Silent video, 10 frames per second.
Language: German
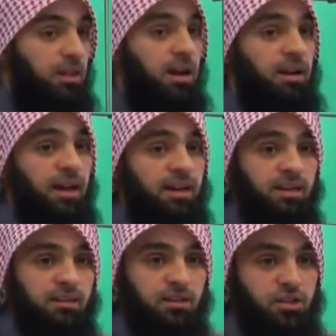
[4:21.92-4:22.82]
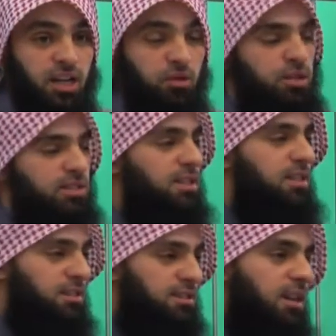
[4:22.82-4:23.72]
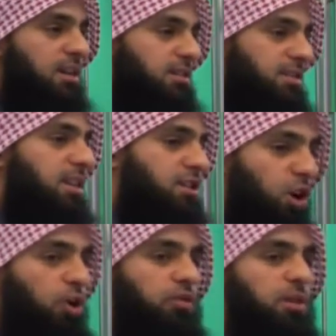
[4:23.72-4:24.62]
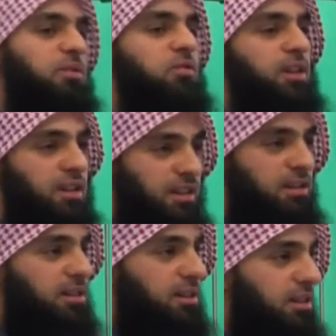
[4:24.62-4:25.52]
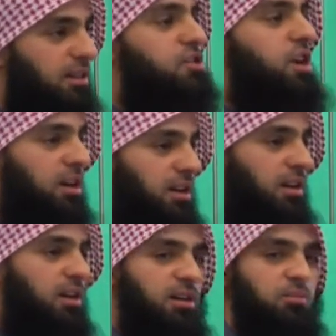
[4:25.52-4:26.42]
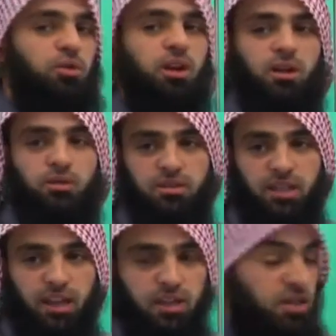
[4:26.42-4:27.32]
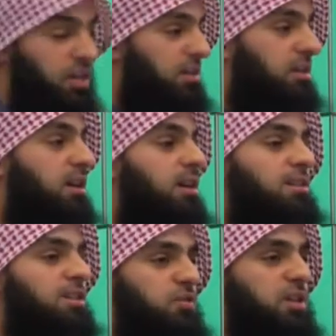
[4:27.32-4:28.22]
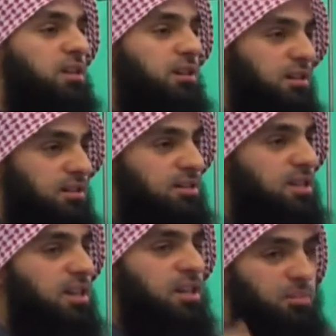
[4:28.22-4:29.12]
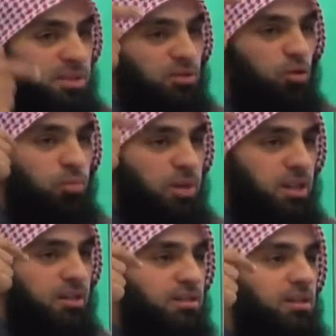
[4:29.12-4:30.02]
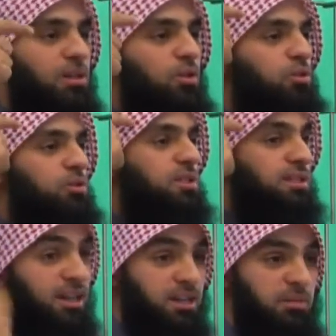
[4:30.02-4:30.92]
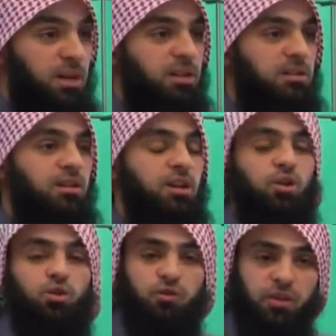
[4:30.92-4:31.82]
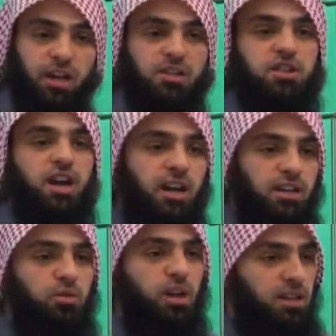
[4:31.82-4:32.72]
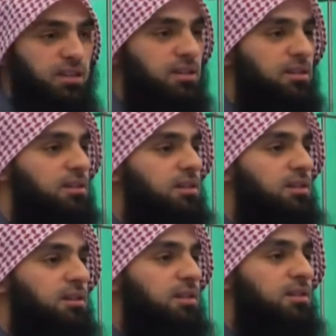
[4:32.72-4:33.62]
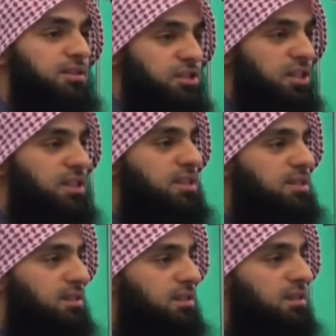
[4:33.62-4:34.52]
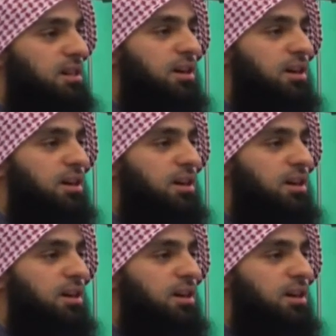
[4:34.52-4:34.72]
An einer anderen Stelle, und das, diese Sachen zähle ich auf, damit wir, inshallah, möge Allah uns seine Recht leiten, dass wir die Sachen ein bisschen kopieren und uns Gedanken machen und vielleicht der eine oder andere sich an diese